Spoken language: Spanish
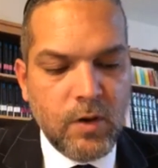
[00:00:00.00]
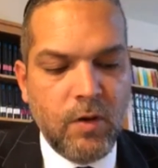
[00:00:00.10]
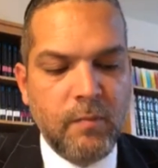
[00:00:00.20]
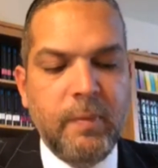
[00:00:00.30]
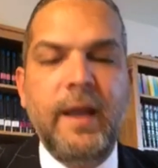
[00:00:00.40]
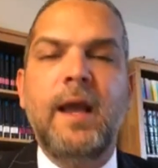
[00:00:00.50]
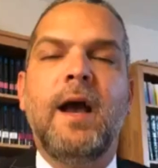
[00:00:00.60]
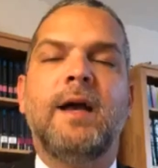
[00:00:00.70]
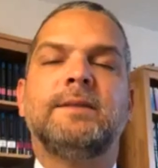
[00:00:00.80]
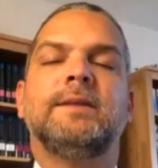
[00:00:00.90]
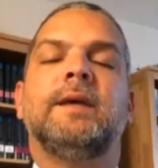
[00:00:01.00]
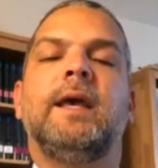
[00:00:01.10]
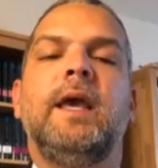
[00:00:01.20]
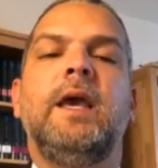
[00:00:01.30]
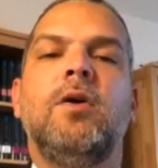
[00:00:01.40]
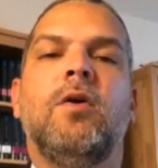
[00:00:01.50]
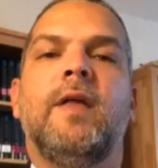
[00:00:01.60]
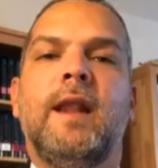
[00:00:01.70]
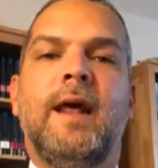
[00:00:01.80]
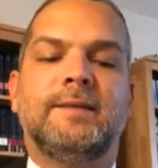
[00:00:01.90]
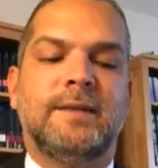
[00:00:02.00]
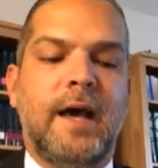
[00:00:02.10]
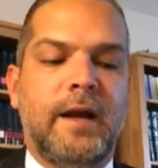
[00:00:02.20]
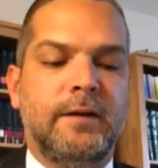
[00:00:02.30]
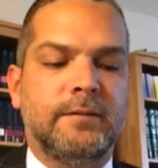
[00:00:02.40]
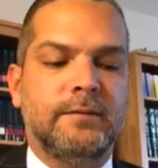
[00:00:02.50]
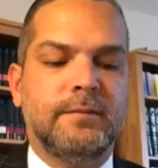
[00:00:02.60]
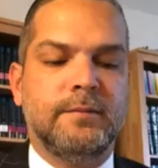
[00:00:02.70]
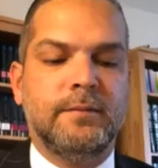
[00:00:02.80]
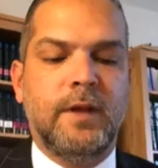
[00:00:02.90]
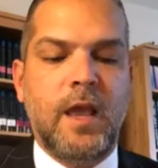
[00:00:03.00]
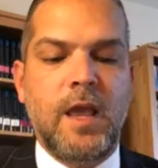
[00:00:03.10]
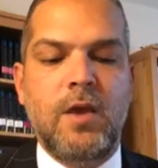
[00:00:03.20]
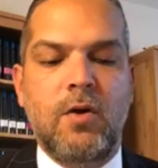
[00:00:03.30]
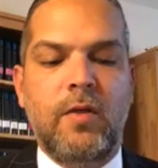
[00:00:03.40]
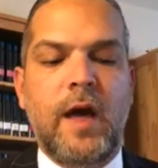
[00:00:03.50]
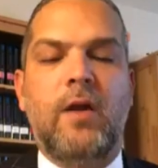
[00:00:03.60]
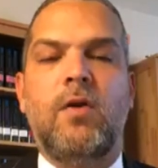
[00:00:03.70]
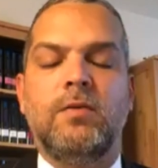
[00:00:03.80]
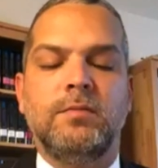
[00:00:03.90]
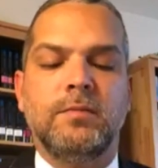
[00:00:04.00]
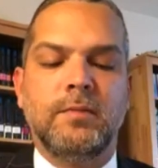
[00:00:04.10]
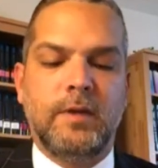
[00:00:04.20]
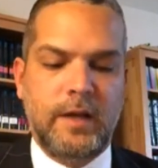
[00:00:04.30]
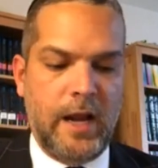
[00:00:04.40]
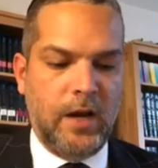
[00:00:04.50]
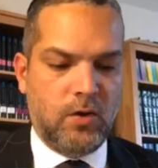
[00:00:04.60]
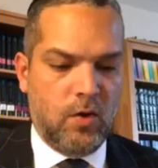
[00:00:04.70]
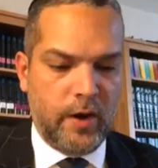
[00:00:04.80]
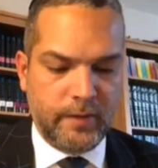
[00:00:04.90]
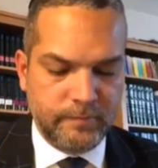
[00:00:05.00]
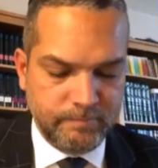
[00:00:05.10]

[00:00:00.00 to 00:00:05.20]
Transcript: con Pinjas, hijo de Eleazar, hijo de Aarón, el Cohen?